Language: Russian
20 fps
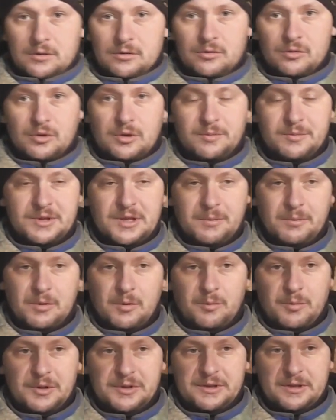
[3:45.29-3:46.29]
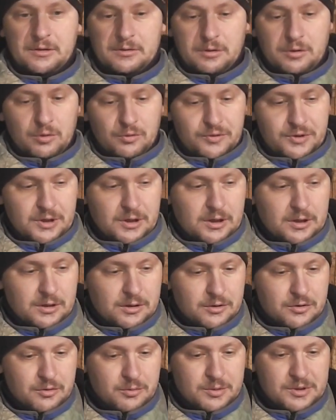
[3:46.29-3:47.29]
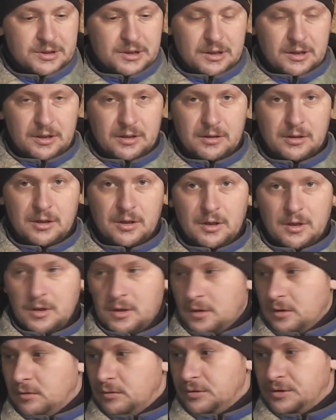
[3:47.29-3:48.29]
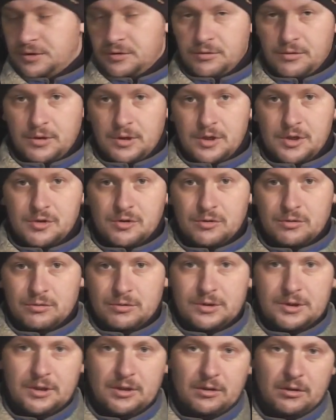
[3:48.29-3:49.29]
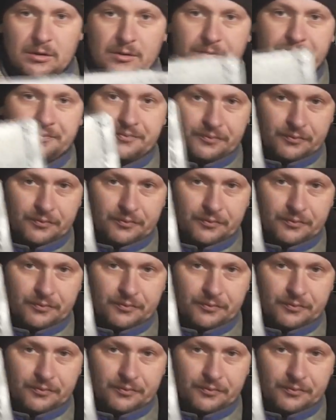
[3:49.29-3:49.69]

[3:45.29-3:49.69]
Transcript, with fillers: другим самкам поставил. Не у всех они еще у меня стоят. Вот сегодня я еще одну сделал.